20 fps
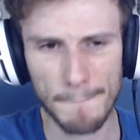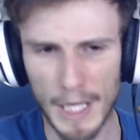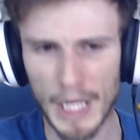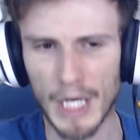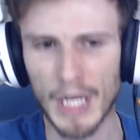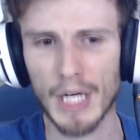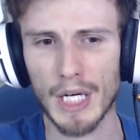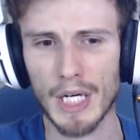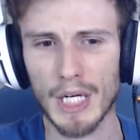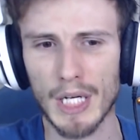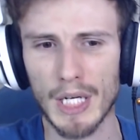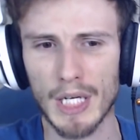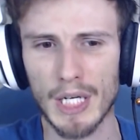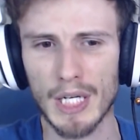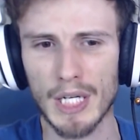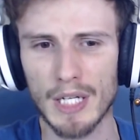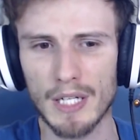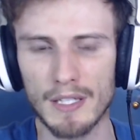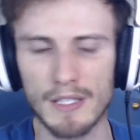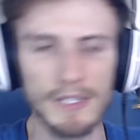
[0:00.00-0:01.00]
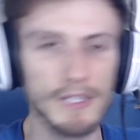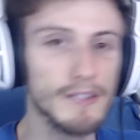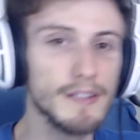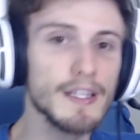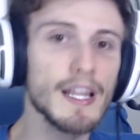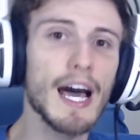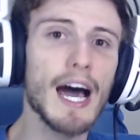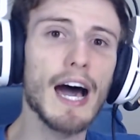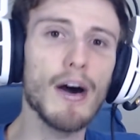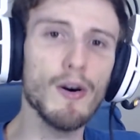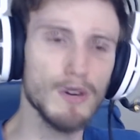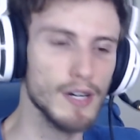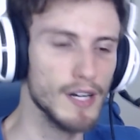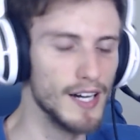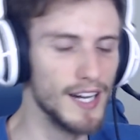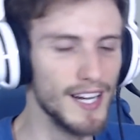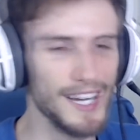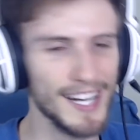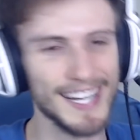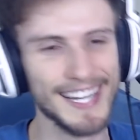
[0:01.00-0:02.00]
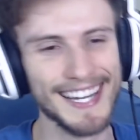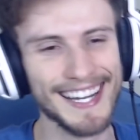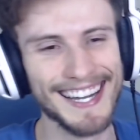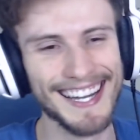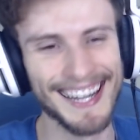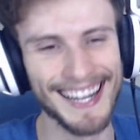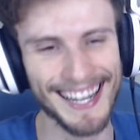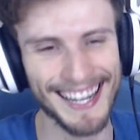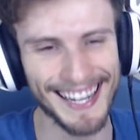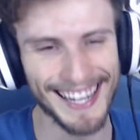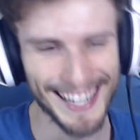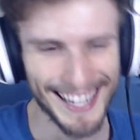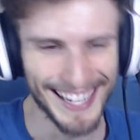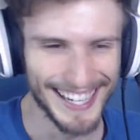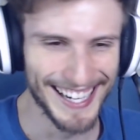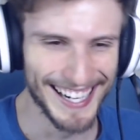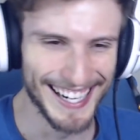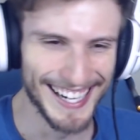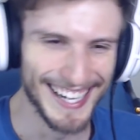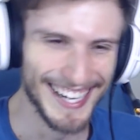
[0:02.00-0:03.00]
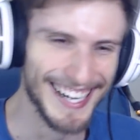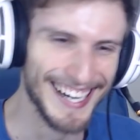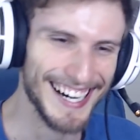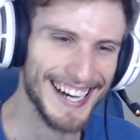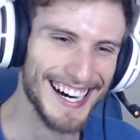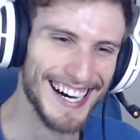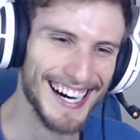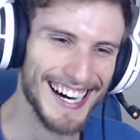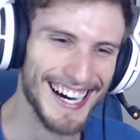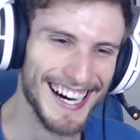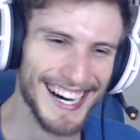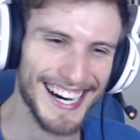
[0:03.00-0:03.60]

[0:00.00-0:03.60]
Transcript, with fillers: Lucas Neta, tá brincadeira, Não. isso é só uma das brincadeiras. Só que